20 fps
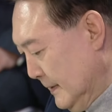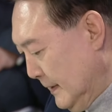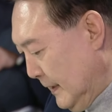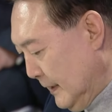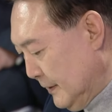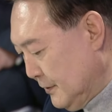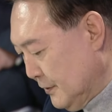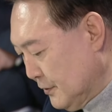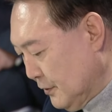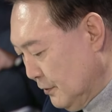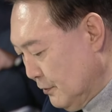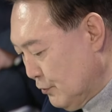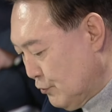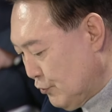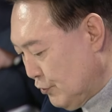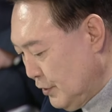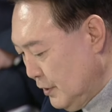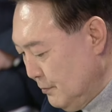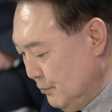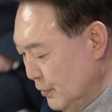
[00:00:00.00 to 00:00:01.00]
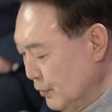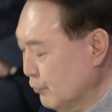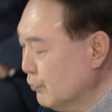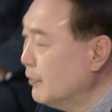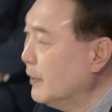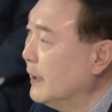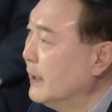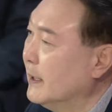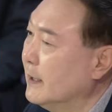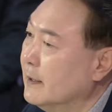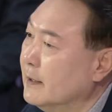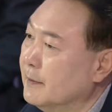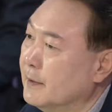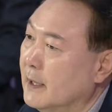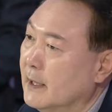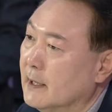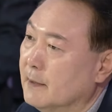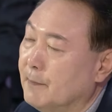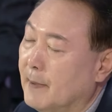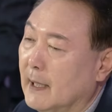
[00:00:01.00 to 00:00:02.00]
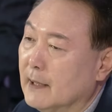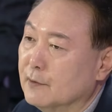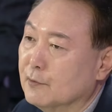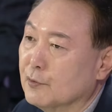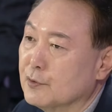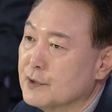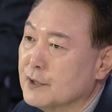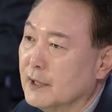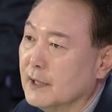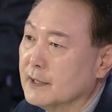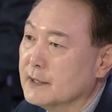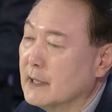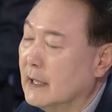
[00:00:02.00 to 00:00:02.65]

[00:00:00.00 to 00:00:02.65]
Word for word: 하여튼 저는 취임 이후에 반도체